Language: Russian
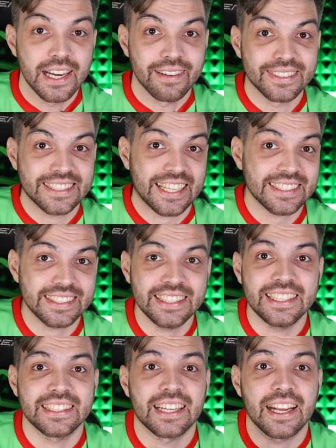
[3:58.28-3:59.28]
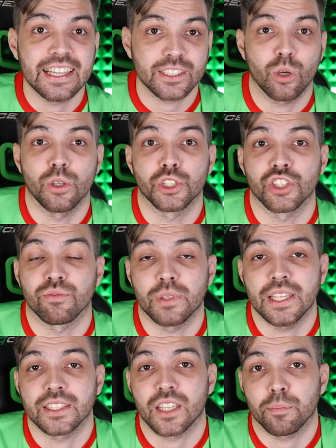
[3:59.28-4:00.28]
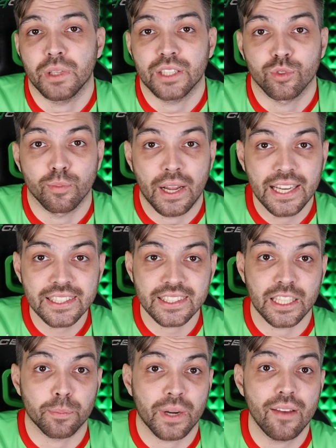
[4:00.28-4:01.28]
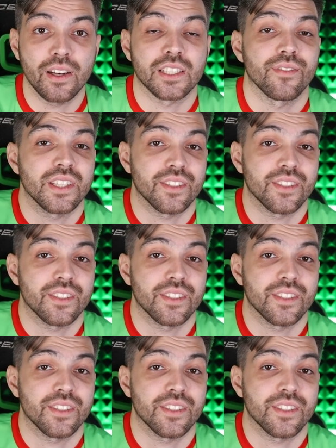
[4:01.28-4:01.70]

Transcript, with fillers: Возрастные, и дорогостоящие в плане зарплат футболисты отправились в